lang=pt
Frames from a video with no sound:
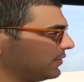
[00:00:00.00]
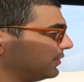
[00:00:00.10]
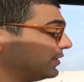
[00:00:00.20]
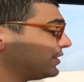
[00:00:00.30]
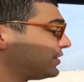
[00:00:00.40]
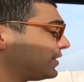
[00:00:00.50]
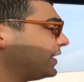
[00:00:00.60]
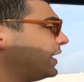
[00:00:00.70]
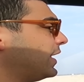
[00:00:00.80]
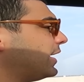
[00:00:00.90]
hoje.
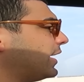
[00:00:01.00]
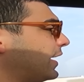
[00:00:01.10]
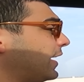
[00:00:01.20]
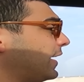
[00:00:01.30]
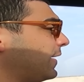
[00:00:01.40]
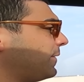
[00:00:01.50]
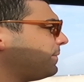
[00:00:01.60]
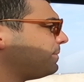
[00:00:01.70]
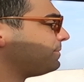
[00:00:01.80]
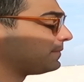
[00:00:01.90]

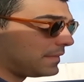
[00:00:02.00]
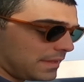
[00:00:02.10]
Um,